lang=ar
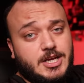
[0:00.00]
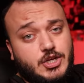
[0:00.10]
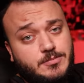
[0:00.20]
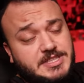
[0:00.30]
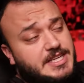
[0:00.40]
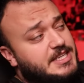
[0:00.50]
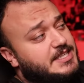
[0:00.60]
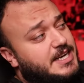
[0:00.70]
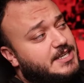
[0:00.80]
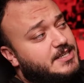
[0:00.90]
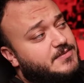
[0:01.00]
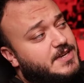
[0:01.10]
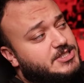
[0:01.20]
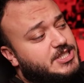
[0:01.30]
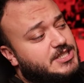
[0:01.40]
اليوم بدنا نحكي عن
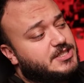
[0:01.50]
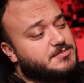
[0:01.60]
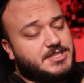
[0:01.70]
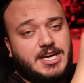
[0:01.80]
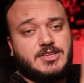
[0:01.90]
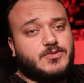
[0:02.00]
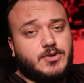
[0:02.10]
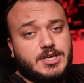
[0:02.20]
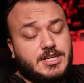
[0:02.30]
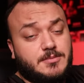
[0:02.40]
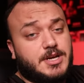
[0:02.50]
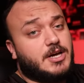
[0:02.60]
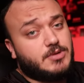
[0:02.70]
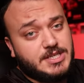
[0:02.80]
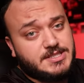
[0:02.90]
الفلاشات اللي بتنحط فوق الكاميرا
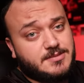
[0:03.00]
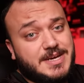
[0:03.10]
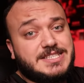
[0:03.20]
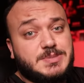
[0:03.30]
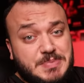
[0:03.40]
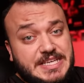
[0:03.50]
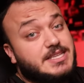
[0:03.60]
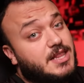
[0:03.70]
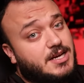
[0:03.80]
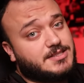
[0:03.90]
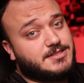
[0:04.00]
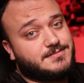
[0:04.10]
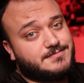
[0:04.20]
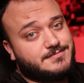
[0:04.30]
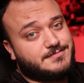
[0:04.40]
او اللي اسمها سبيد لايت
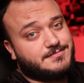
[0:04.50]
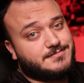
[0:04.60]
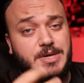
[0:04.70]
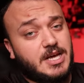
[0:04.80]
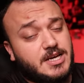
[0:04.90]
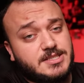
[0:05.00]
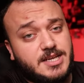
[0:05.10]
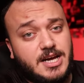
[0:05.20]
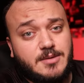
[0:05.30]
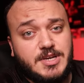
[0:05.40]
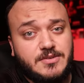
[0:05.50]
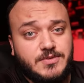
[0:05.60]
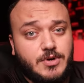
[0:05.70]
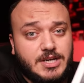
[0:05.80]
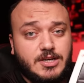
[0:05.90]
بالاخص راح اعمل
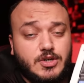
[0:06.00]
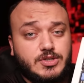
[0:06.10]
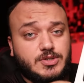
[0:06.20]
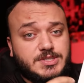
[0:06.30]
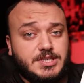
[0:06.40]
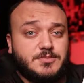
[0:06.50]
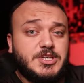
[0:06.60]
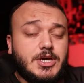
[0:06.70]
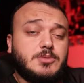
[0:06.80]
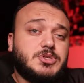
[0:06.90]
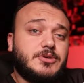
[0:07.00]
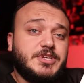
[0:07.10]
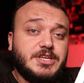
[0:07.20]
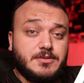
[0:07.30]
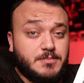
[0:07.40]
ريفيو عن الجودوكس
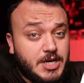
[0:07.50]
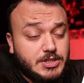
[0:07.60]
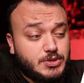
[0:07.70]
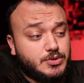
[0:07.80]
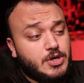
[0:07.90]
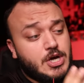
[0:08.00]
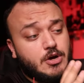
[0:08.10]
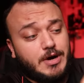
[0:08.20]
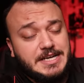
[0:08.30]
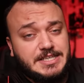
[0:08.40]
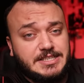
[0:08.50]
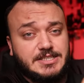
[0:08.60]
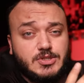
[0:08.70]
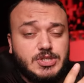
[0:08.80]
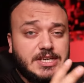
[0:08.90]
685 مارك 2 وهي نحكي
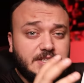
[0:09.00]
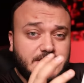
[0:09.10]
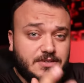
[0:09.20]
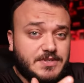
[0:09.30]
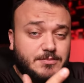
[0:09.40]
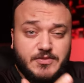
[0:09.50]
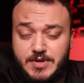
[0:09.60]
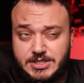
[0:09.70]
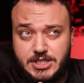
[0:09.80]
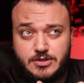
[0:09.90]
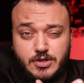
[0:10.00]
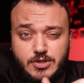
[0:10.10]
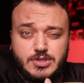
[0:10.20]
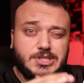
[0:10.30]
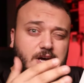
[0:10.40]
النسخه الاحترافيه من فلاشات
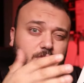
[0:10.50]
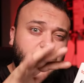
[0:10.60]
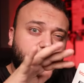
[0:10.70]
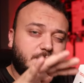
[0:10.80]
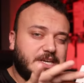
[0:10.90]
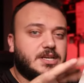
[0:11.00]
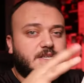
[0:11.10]
جودوكس او ما بين